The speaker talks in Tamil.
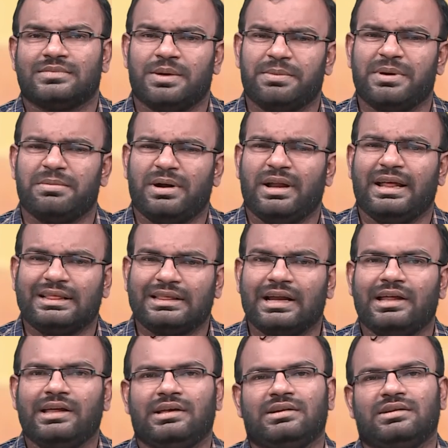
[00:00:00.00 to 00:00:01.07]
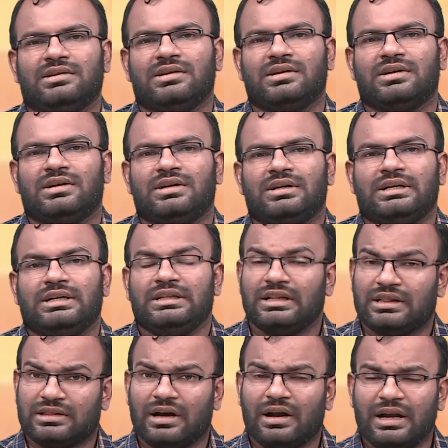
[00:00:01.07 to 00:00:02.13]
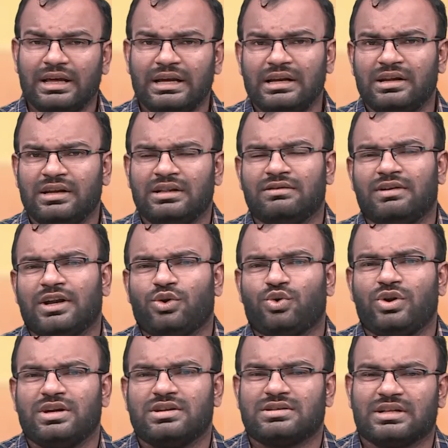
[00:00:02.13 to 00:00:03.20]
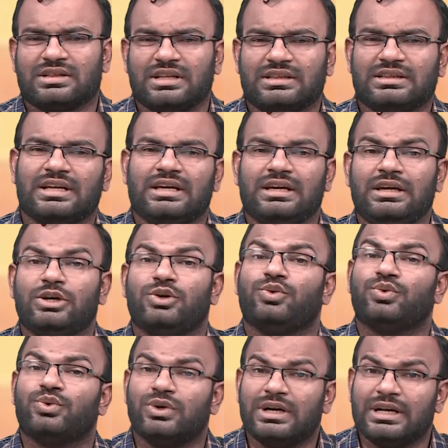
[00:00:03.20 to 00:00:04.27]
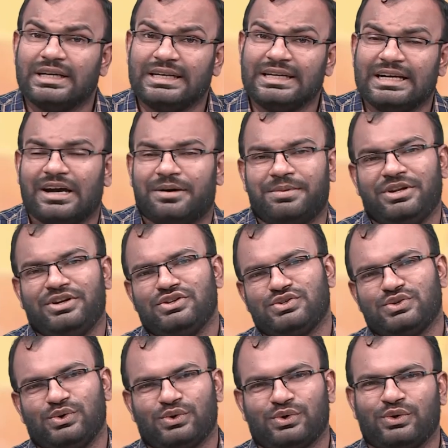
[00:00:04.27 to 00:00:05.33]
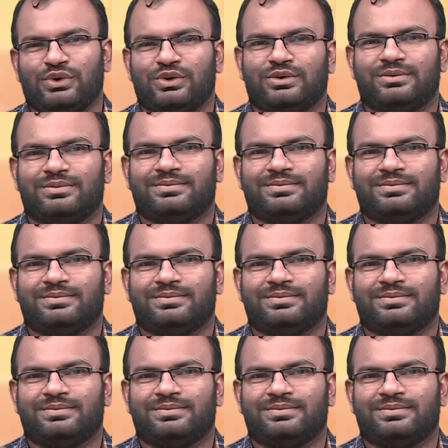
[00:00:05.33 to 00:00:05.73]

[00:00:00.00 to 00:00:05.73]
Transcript: அப்போ நம்முடைய தலை இந்த தலையிலிருந்து வரக்கூடிய சத்தத்தை உலை அப்படின்னு சொல்கிறோம்